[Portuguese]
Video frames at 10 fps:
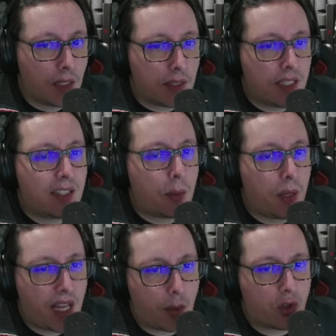se
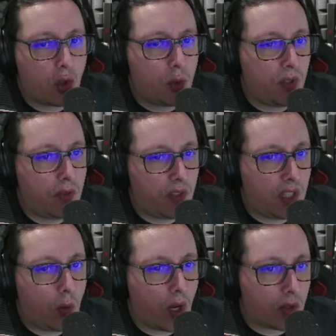trabalharmos
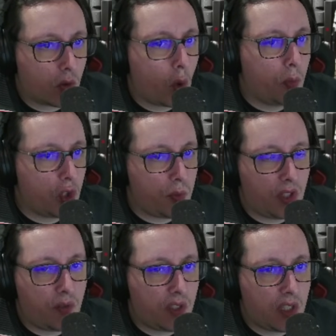2024 como
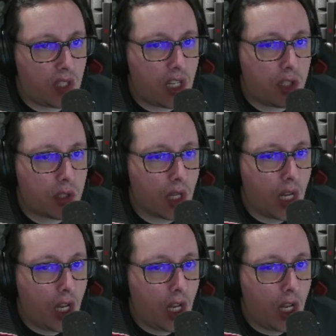2023,